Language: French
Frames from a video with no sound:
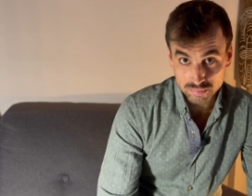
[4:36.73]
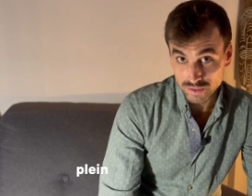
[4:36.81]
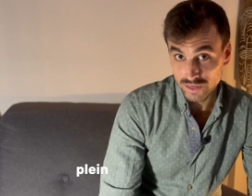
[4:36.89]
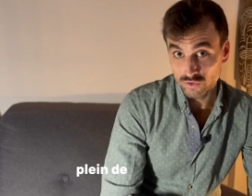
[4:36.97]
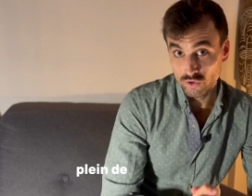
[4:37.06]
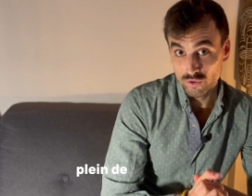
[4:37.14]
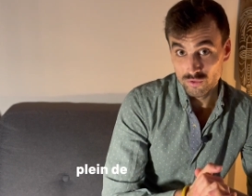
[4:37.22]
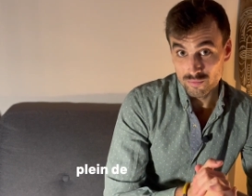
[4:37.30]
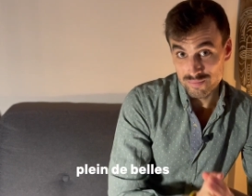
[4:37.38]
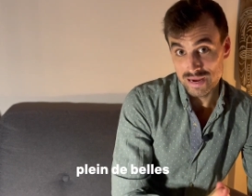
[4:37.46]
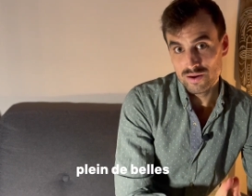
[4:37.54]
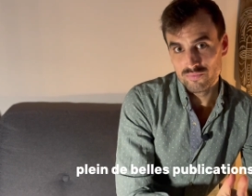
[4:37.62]
plein de
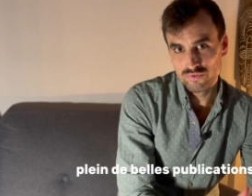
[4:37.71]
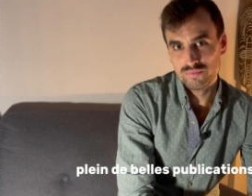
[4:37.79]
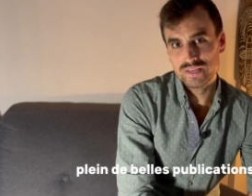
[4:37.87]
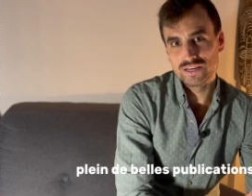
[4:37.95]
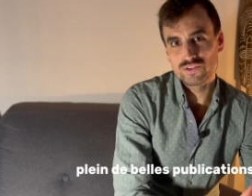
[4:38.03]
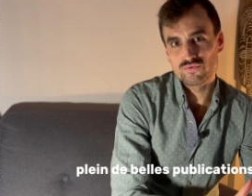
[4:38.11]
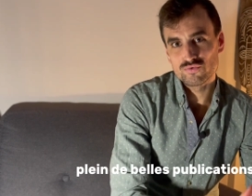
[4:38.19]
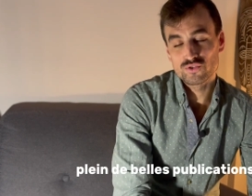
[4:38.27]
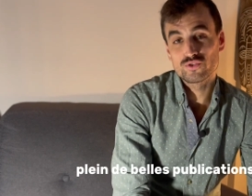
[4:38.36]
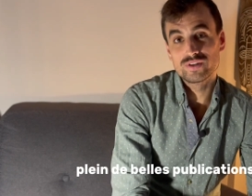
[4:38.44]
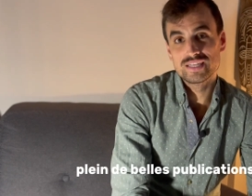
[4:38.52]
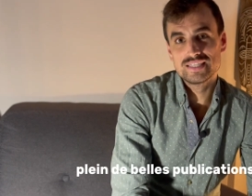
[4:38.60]
belles publications
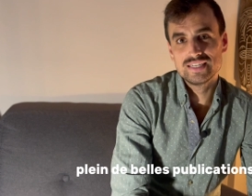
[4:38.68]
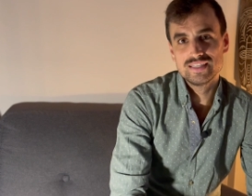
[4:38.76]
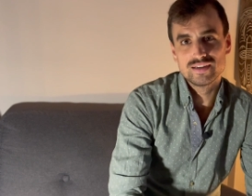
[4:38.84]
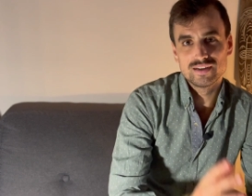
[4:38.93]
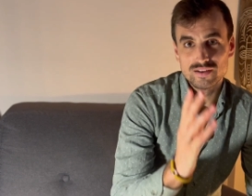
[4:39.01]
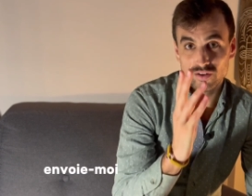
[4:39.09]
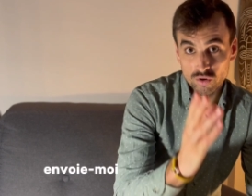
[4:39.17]
sur LinkedIn